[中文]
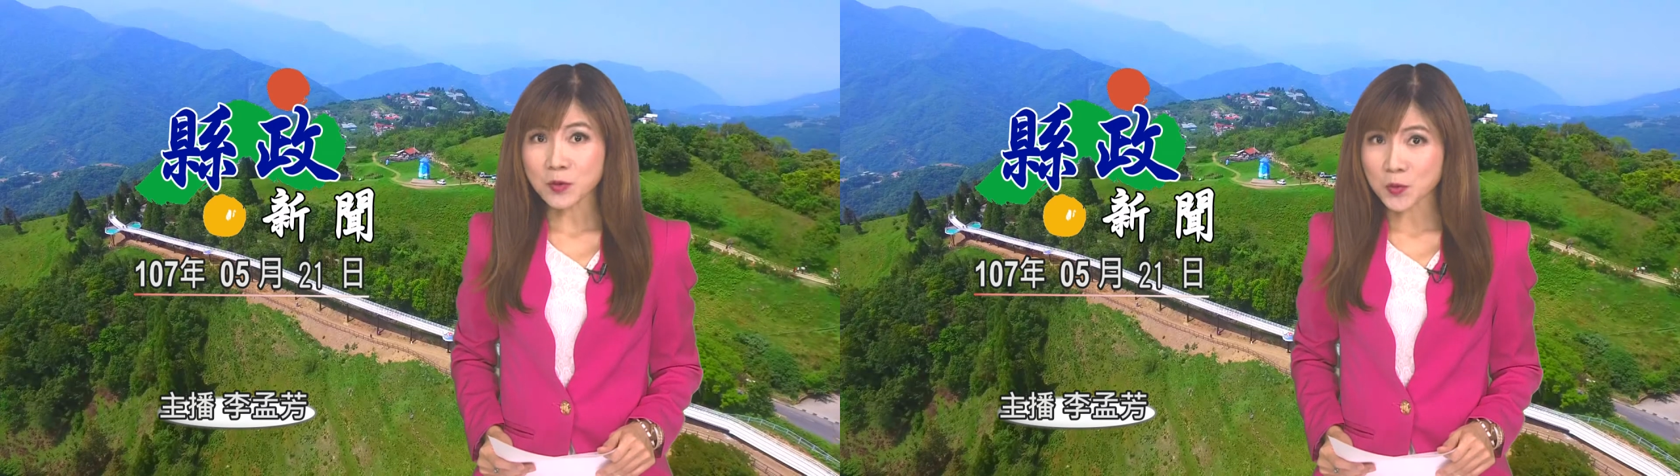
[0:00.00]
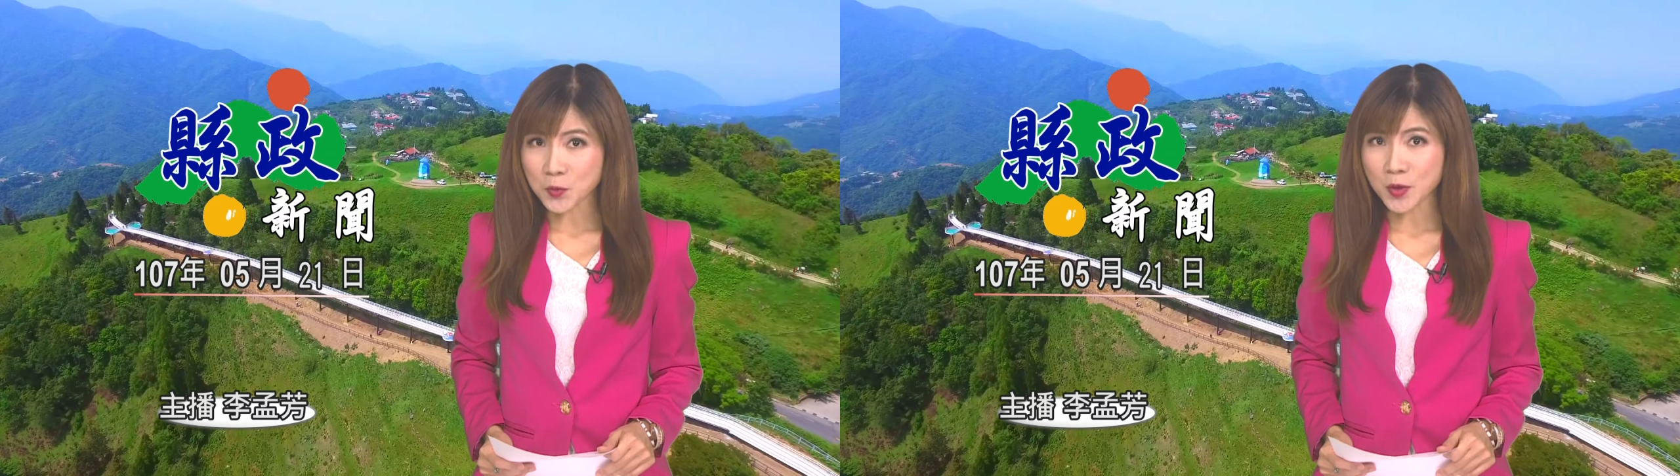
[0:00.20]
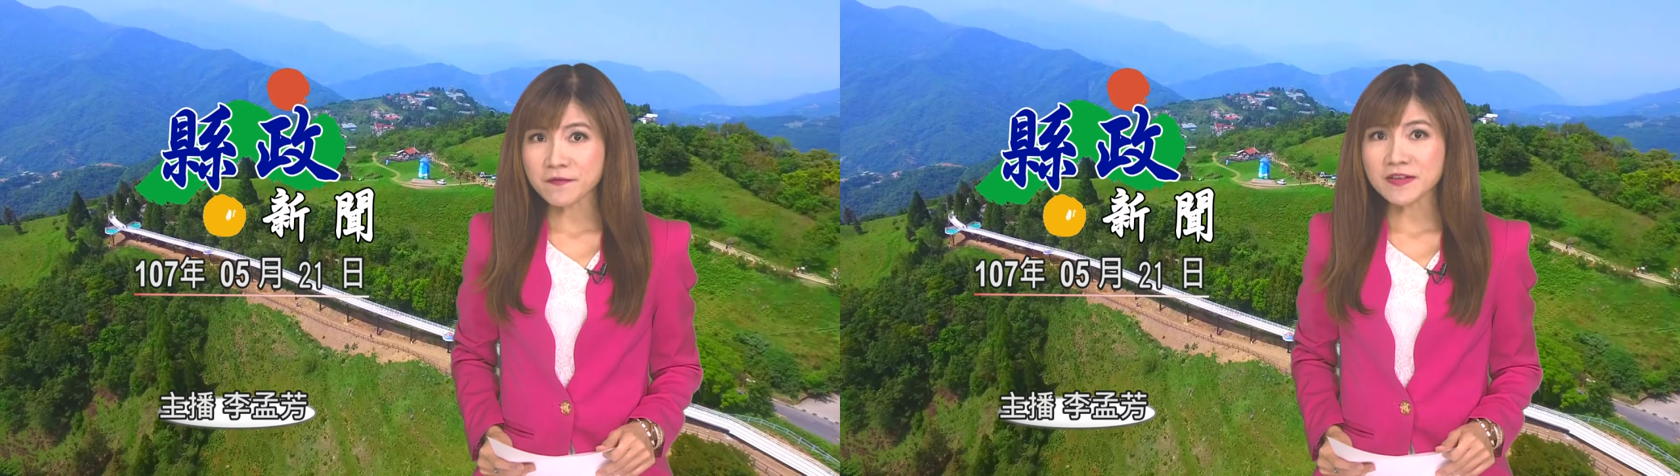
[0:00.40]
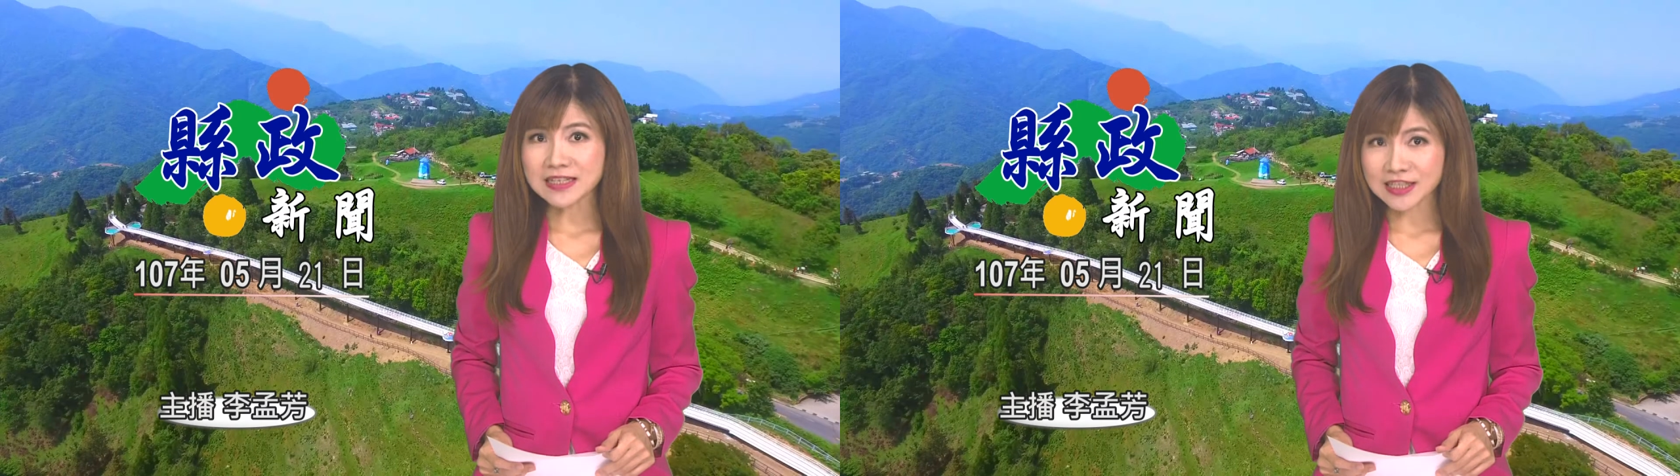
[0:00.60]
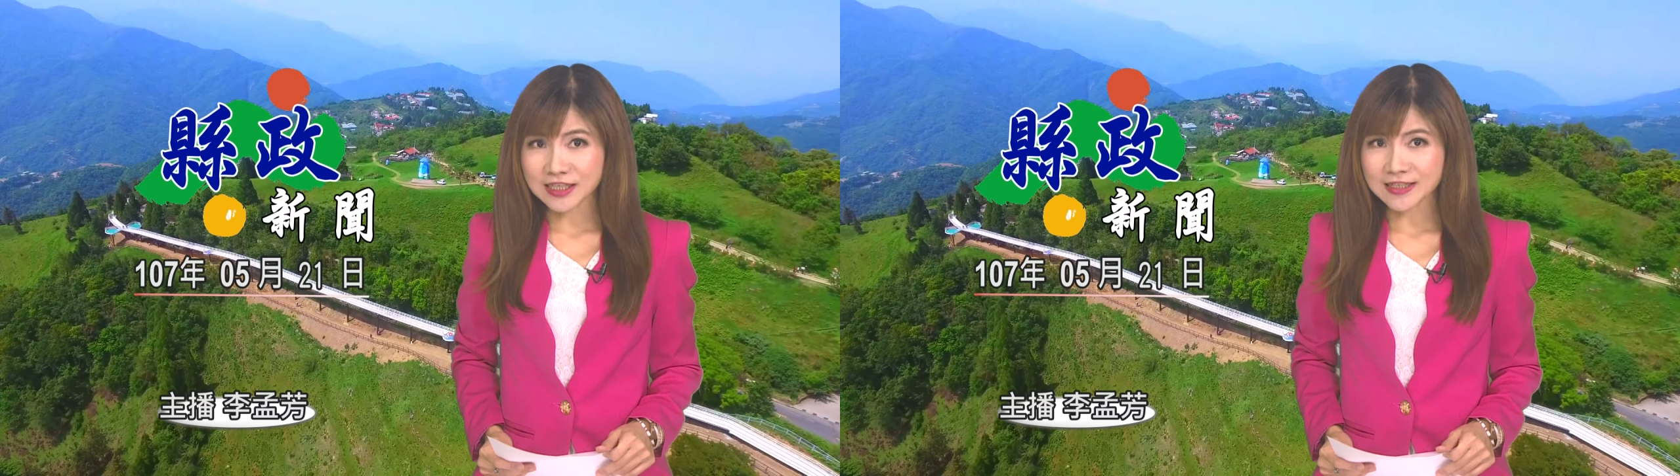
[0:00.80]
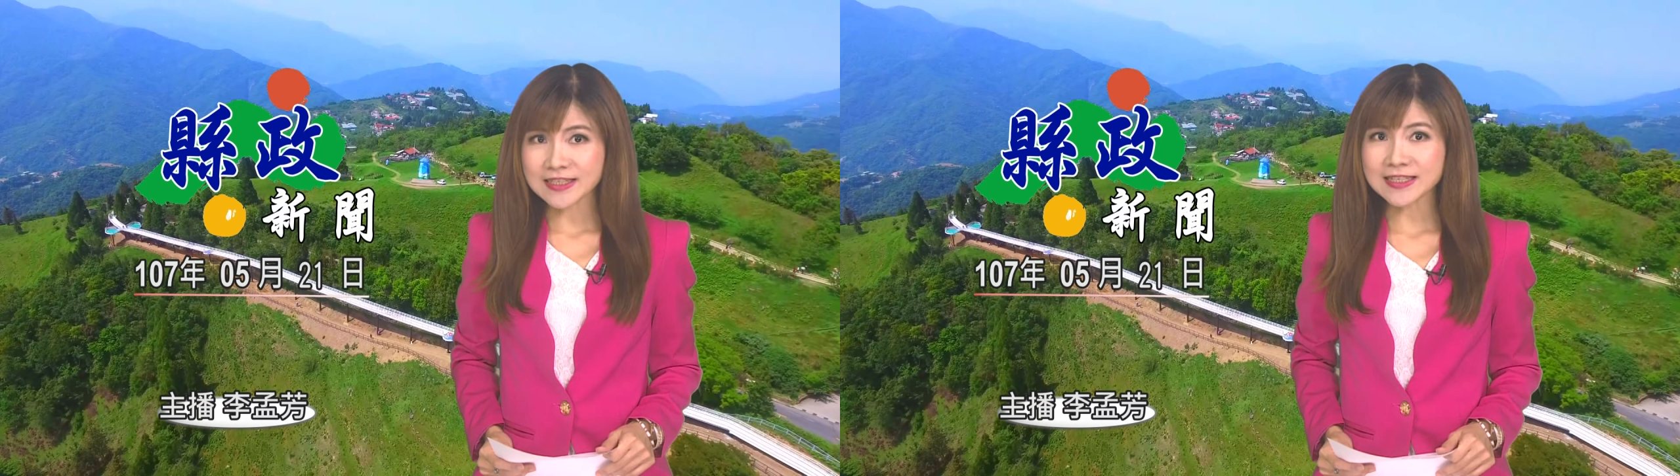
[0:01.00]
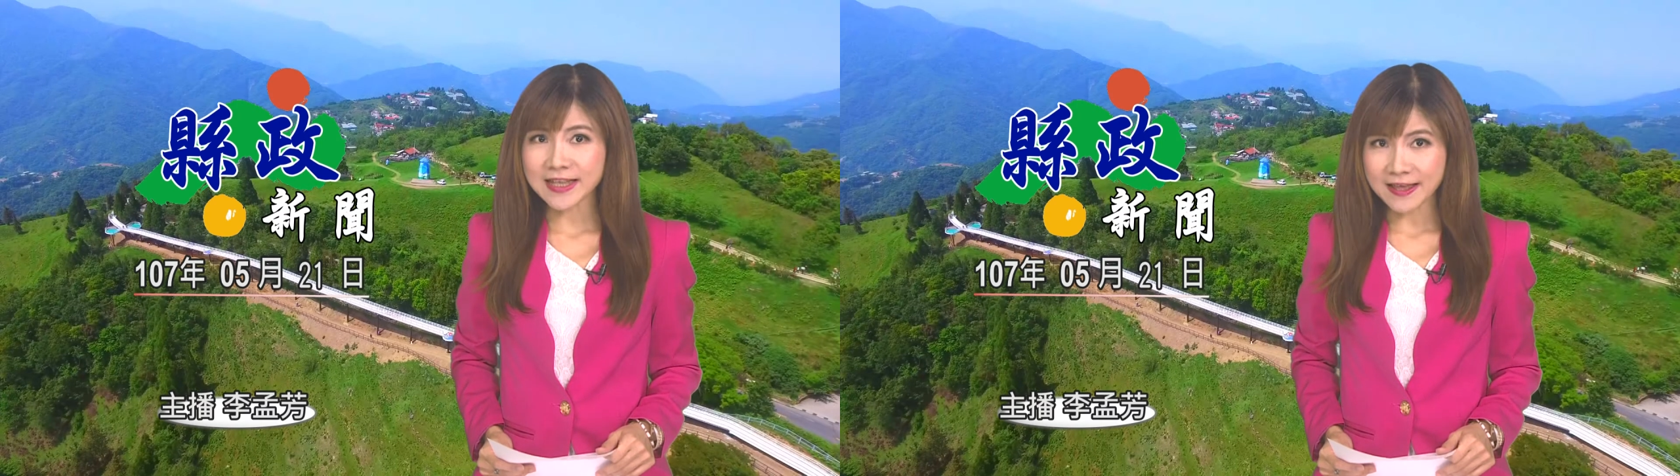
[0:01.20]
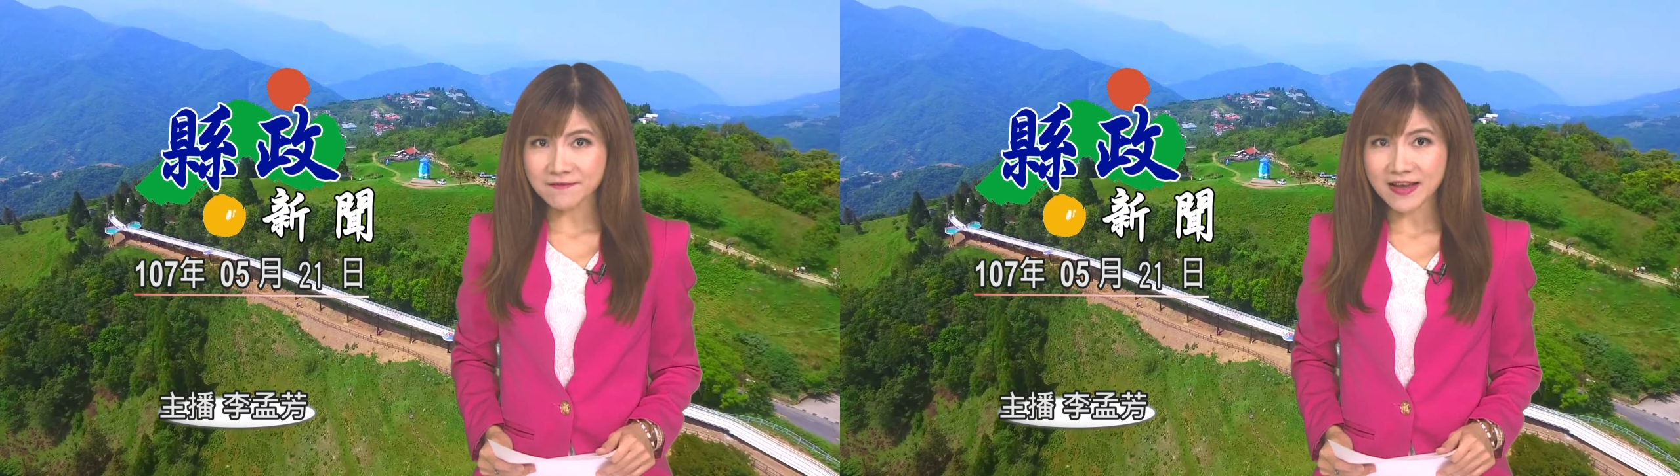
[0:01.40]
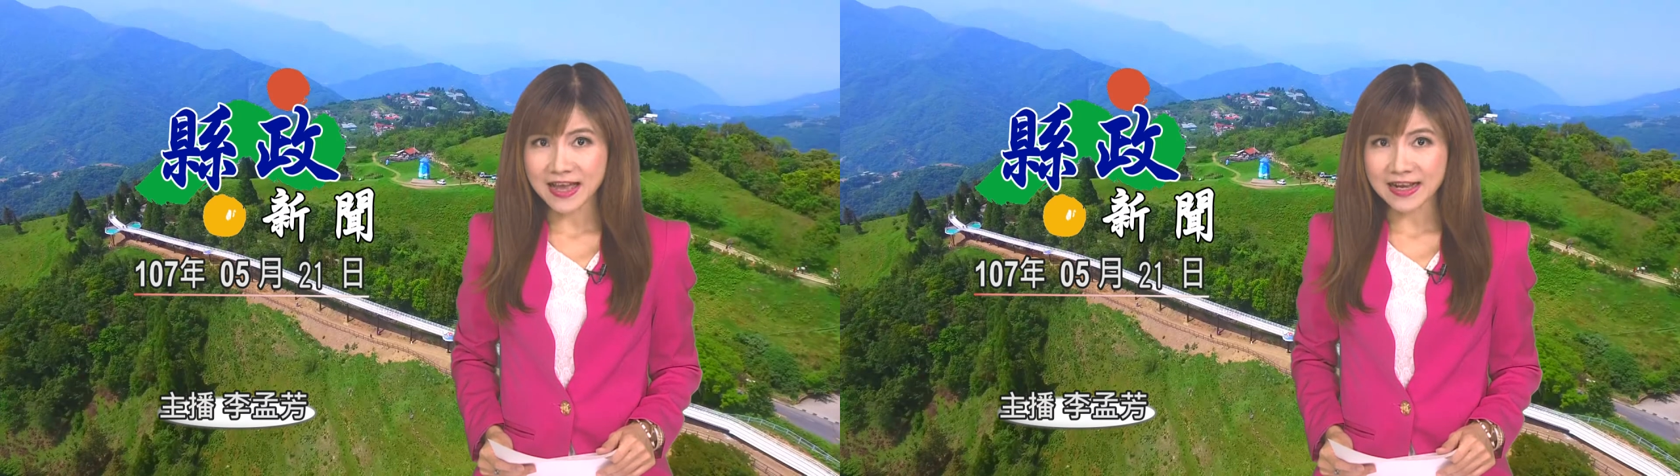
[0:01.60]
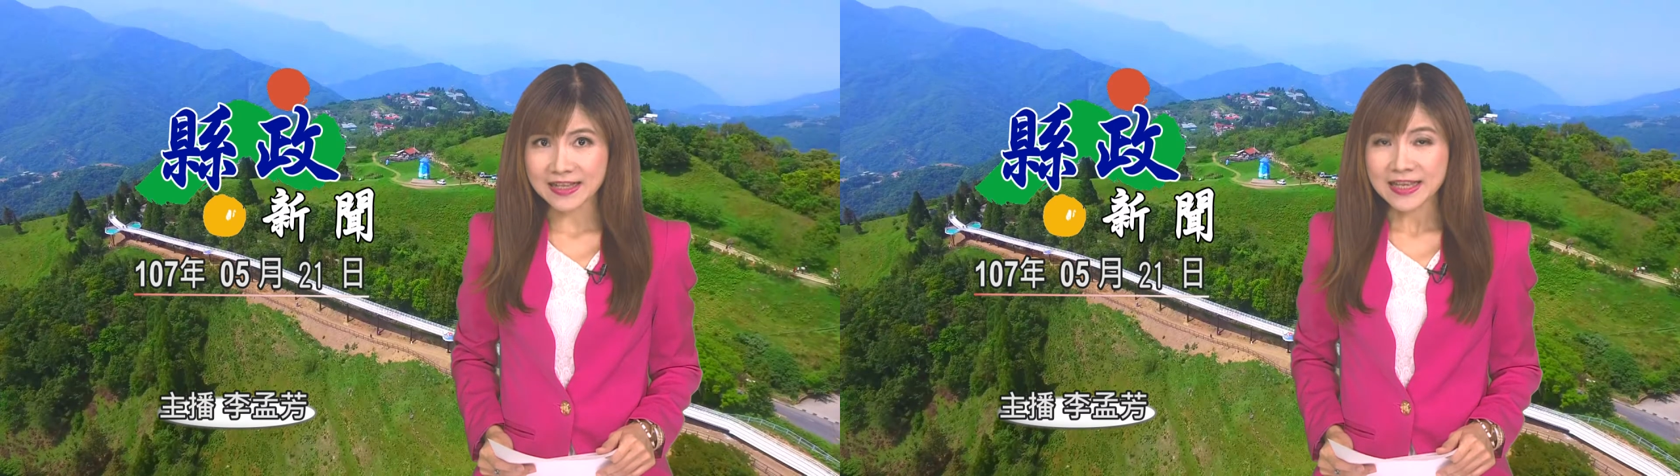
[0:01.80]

五月份正式开放，